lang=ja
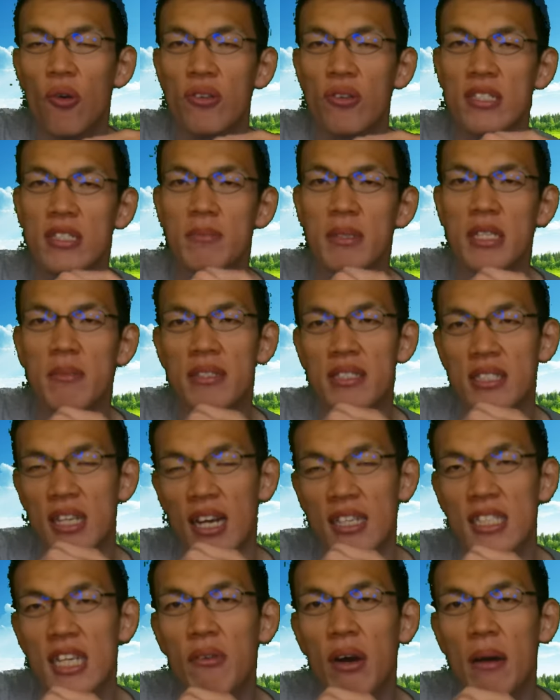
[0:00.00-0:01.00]
勧めしますね。
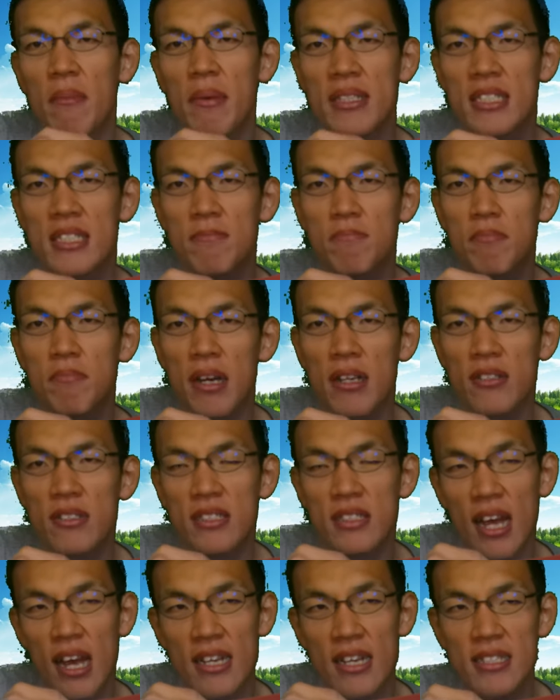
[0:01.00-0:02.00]
あちらは甘酸っく
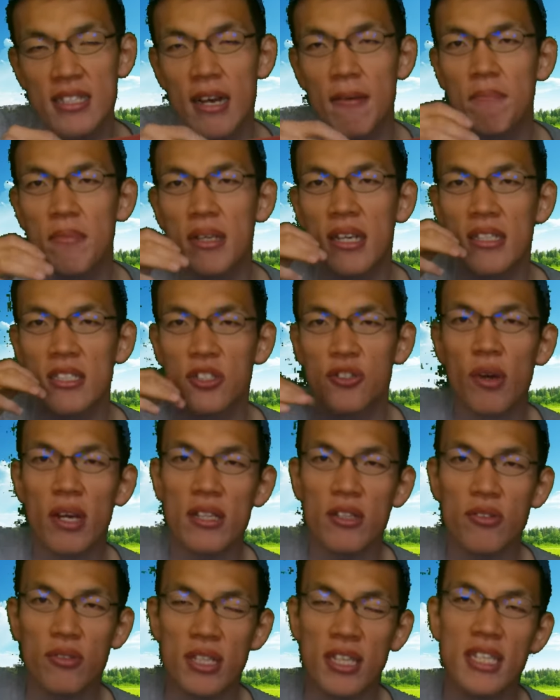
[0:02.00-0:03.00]
て酸味が
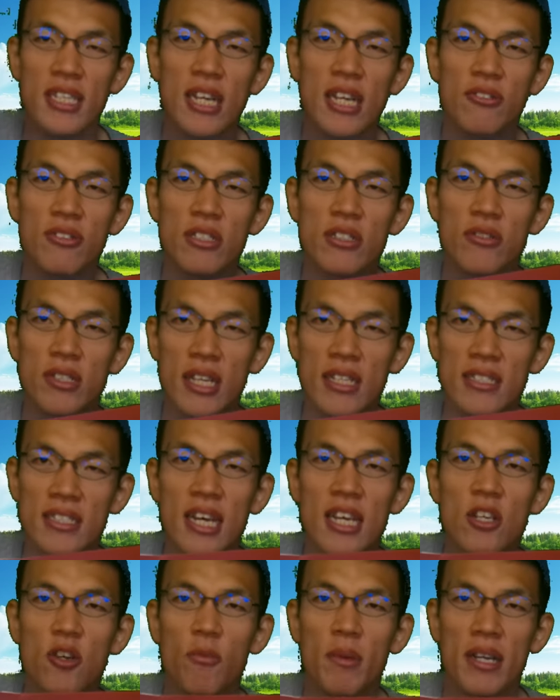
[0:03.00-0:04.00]
シュワッと効いてくるので、
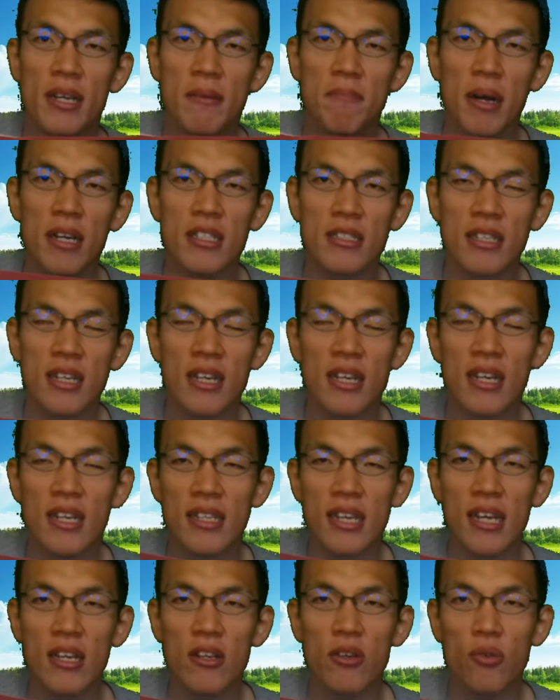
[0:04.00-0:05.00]
最後までパッ、
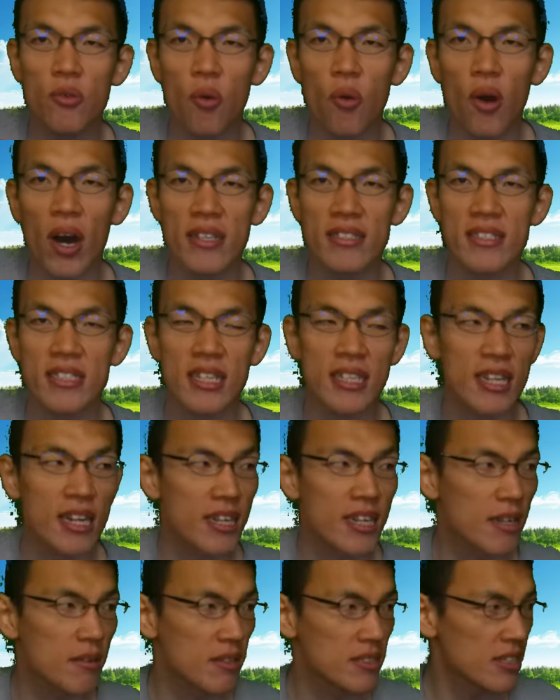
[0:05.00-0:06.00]
結構あっさりだっ
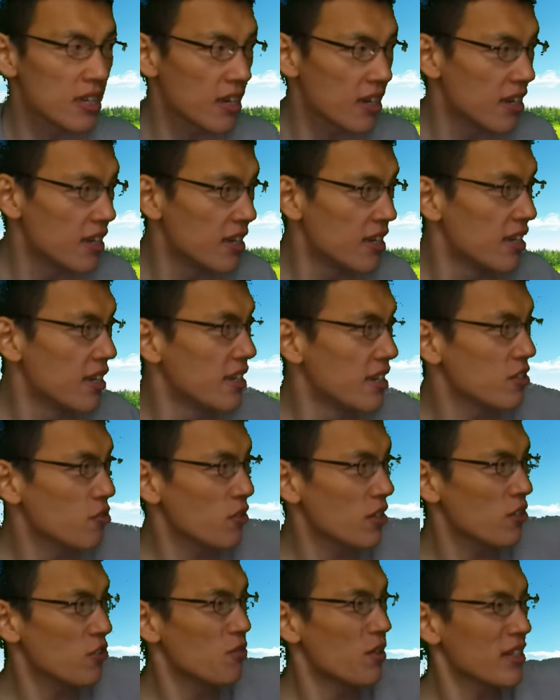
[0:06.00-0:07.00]
ました。
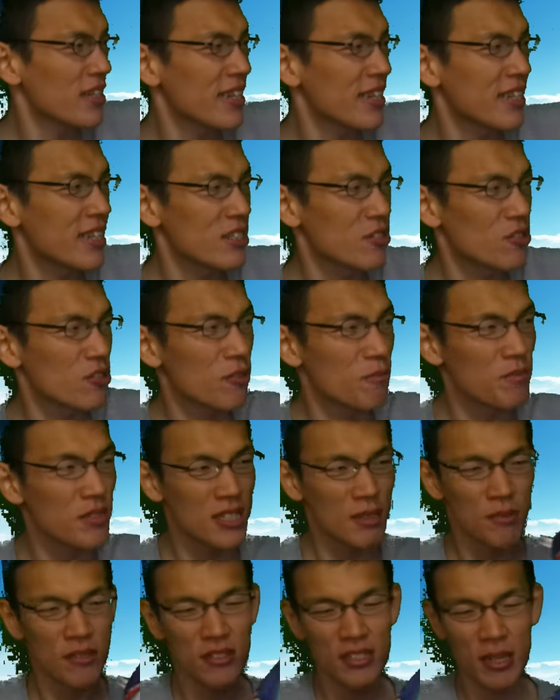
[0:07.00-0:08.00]
というわけで、ちょっと
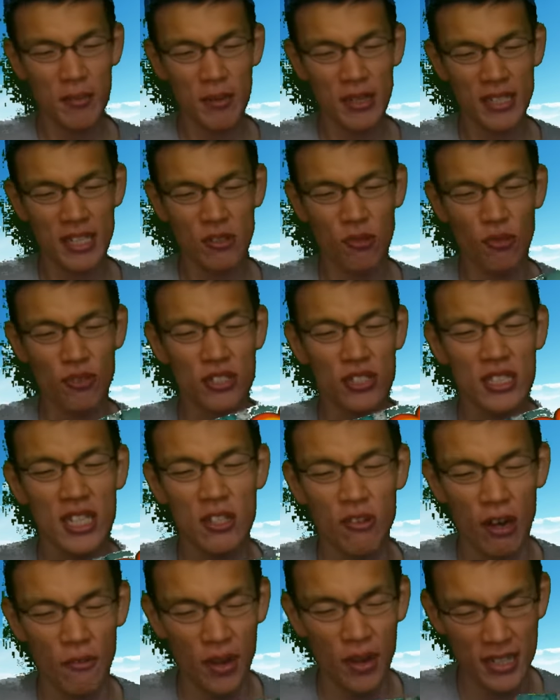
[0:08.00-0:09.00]
自分から特殊
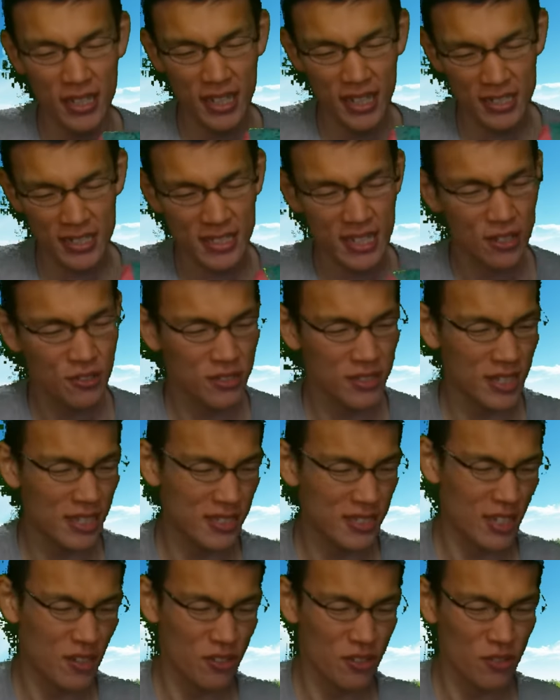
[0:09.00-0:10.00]
なのは分かってるんで
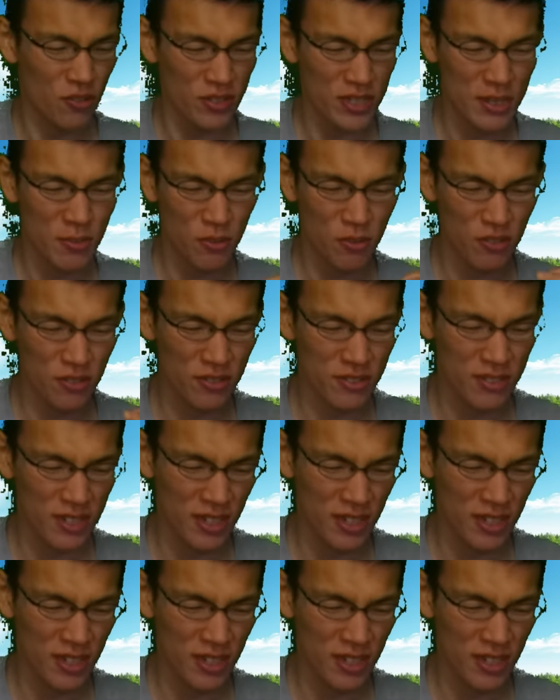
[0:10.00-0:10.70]
すけど、どうしてもこの、